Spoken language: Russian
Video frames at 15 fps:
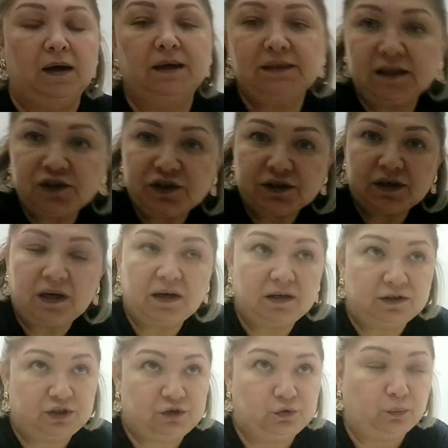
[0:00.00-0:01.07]
А значит,
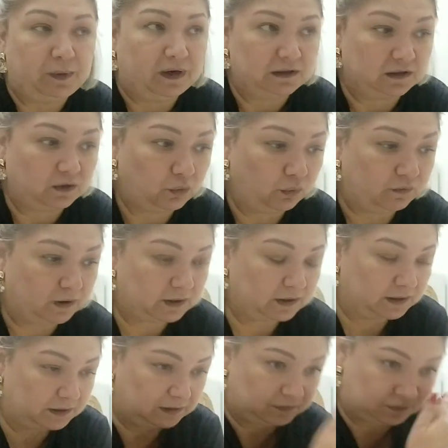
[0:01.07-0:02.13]
ничего пока такого
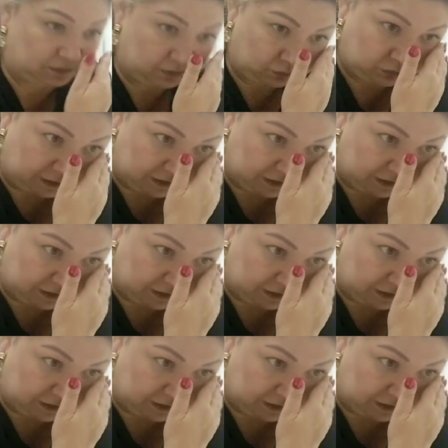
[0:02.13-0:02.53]
э, у